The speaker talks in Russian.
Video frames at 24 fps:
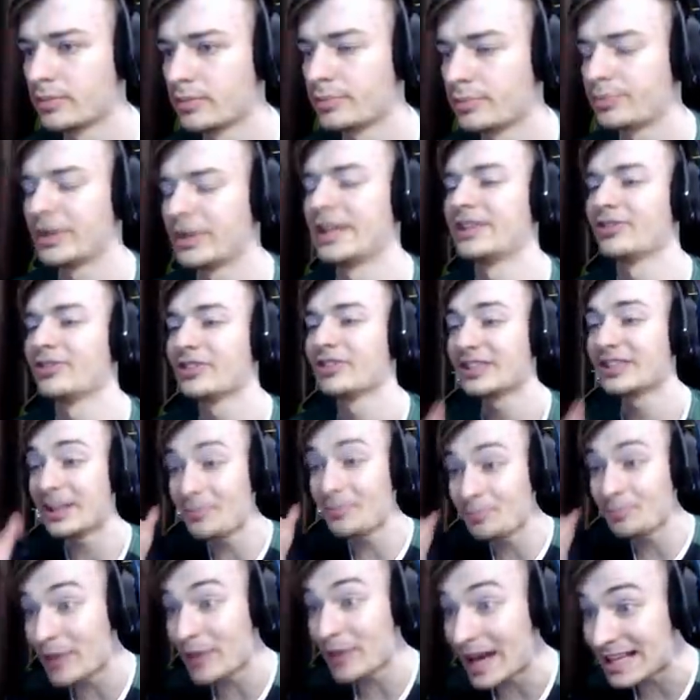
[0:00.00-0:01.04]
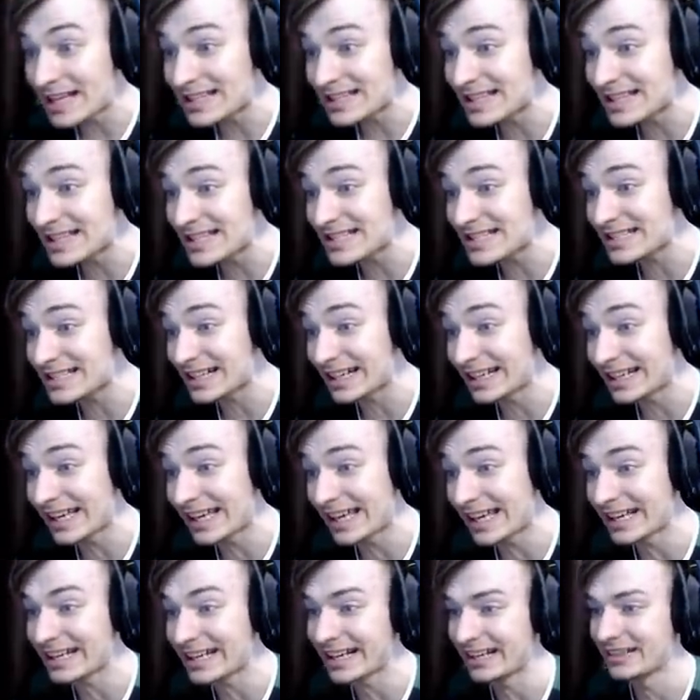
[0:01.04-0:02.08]
Блин, вот опять эта
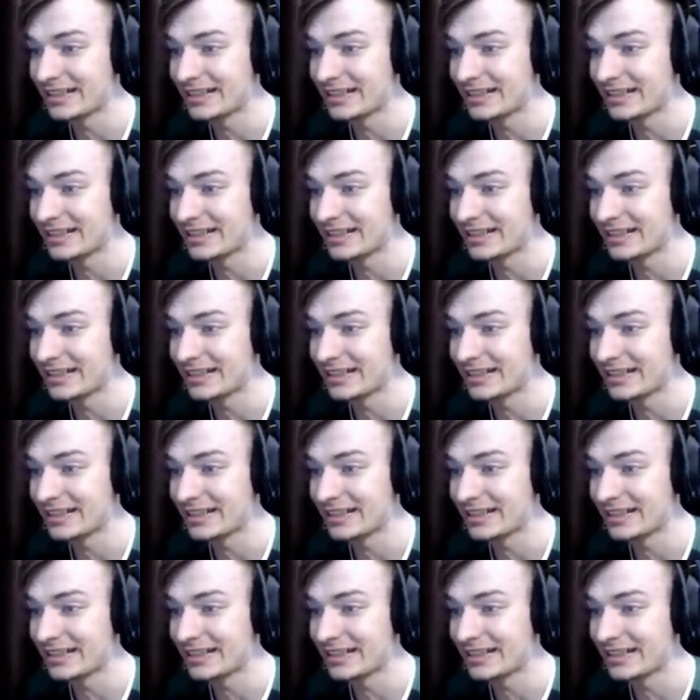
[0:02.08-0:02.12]
склейка!